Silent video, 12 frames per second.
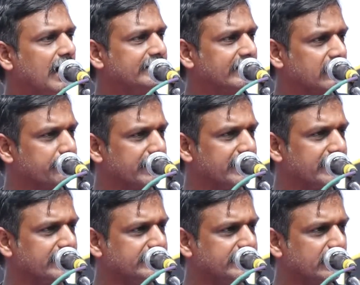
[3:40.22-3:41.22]
அதற்கு பிறகு
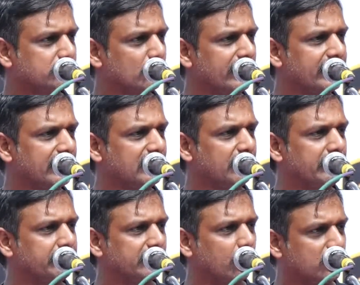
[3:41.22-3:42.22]
இந்திய துணை கண்டம்
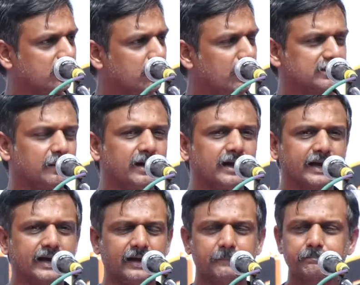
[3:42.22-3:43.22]
என்பது ஒட்டுமொத்தமாக
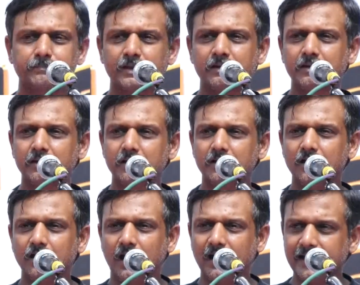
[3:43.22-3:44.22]

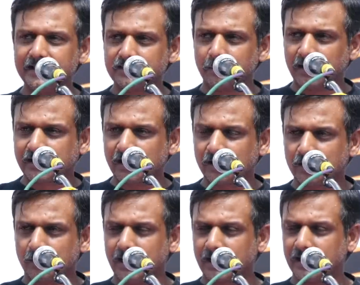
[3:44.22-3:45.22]
அனைத்து
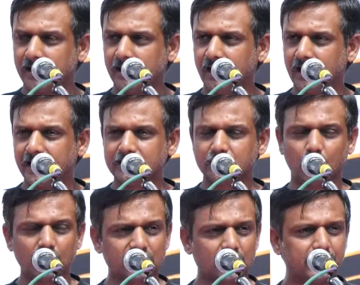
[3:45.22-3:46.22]
மக்களுக்குமாக அனைத்து
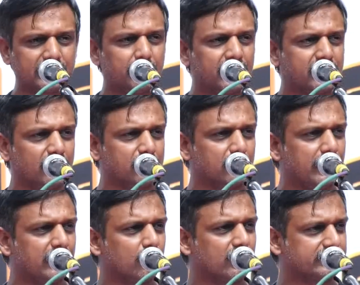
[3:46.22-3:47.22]
ஒடுக்கப்பட்ட
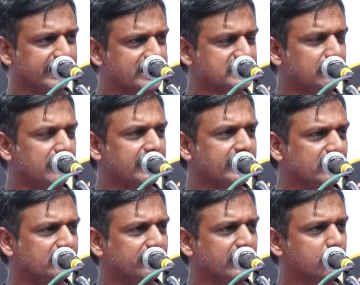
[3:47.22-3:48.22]
மக்களுக்குமான ஒரு தேசமாக
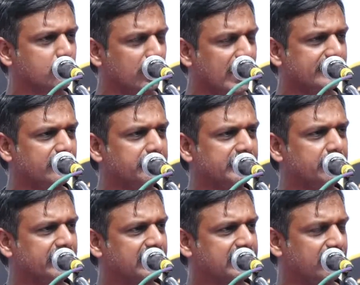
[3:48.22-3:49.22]
இருந்துவிடக் கூடாது என்பதை
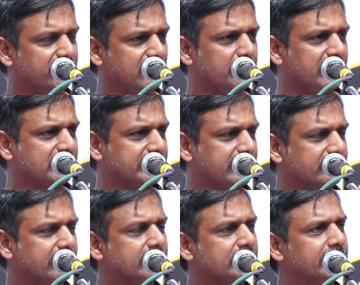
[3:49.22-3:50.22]
மிக கவனமாக
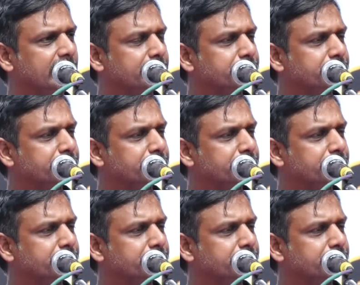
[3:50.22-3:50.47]
தேர்ந்தெடுத்து